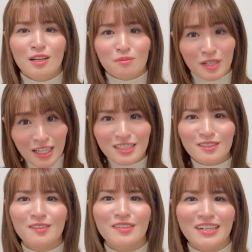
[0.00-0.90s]

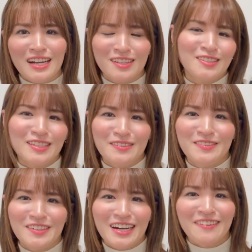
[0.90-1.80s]
昔の楽曲で
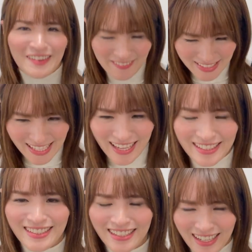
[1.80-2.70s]
も構いません、は
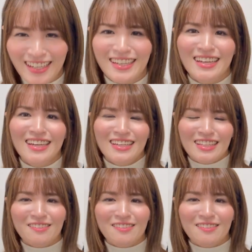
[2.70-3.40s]
い、